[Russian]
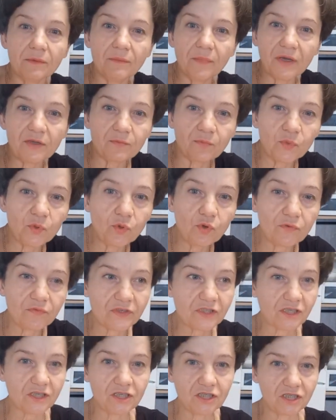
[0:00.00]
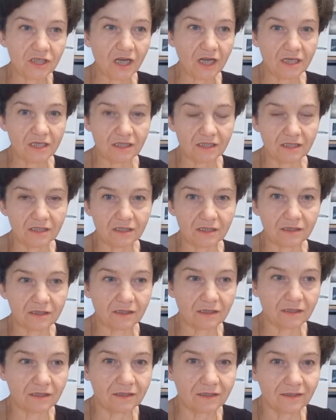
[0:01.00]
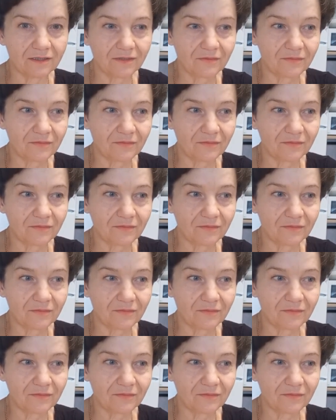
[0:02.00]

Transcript: мной восхищались где-то?